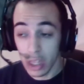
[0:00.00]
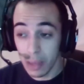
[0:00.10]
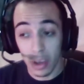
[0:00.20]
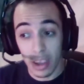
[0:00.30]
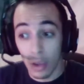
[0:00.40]

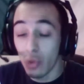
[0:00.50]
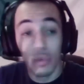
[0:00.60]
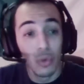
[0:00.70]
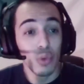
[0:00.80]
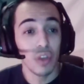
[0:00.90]
qui, ont
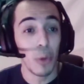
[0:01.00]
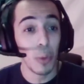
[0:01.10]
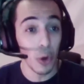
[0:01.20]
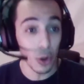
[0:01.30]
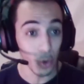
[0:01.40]
soutenu tout
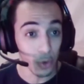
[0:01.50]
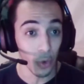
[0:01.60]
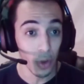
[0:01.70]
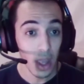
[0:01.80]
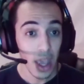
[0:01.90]
simplement leur
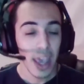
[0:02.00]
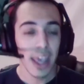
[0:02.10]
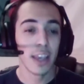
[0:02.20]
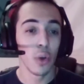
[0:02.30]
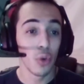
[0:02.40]
tonton,
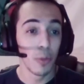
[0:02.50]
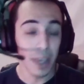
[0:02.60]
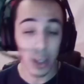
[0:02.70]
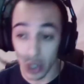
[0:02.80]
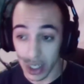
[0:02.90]
et qui ont
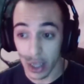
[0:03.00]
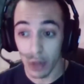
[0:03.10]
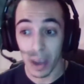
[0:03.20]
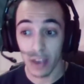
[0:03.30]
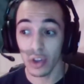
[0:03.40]
compris que j'étais une
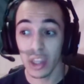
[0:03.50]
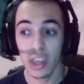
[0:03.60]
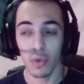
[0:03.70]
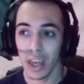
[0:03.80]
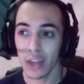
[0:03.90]
personne qui
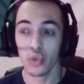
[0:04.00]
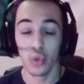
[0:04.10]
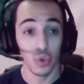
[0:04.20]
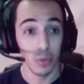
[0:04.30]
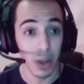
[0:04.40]
voulait
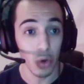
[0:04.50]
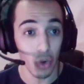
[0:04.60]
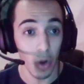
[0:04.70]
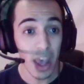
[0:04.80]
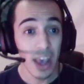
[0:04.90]
toujours du bien aux
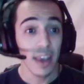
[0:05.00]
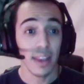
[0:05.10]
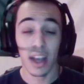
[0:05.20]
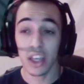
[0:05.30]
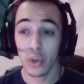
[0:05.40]
gens.
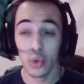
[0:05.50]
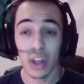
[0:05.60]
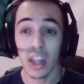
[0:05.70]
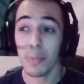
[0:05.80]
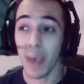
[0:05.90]
C'est-à-dire que j'ai toujours
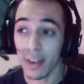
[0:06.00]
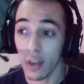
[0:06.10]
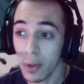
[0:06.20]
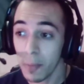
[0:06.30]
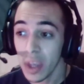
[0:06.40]
été une
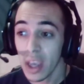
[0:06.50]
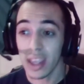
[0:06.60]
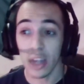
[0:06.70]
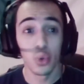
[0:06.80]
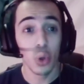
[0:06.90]
personne
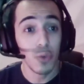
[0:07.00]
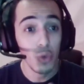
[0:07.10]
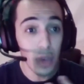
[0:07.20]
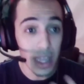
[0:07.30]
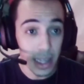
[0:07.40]
qui a toujours
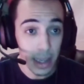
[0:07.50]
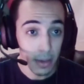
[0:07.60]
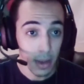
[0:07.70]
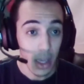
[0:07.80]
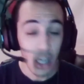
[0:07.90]
voulu aider,
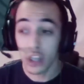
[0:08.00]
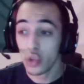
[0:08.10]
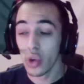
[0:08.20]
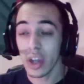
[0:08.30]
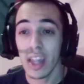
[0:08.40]
j'ai
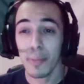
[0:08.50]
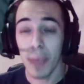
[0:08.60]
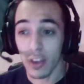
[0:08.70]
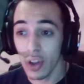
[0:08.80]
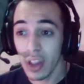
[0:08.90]
toujours été une
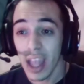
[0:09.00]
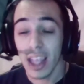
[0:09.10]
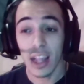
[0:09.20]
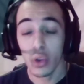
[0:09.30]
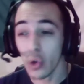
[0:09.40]
personne
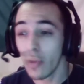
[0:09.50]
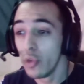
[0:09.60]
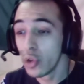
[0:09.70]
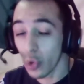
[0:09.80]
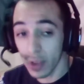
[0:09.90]
qui a toujours
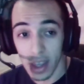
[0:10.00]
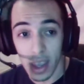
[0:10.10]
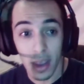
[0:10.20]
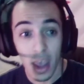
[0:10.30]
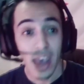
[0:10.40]
voulu
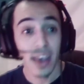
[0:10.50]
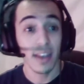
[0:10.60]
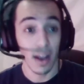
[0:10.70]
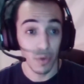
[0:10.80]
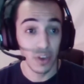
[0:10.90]
conseiller, et
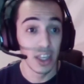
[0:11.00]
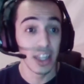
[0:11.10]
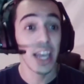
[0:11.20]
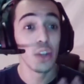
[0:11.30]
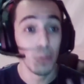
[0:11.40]
ça, vous
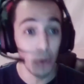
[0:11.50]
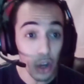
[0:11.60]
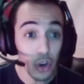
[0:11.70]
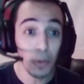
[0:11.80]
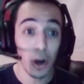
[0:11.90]
très nombreux à
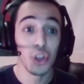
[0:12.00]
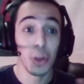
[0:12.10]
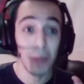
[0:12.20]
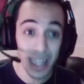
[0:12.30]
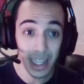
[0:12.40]
le comprendre dans
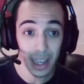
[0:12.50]
ma dernière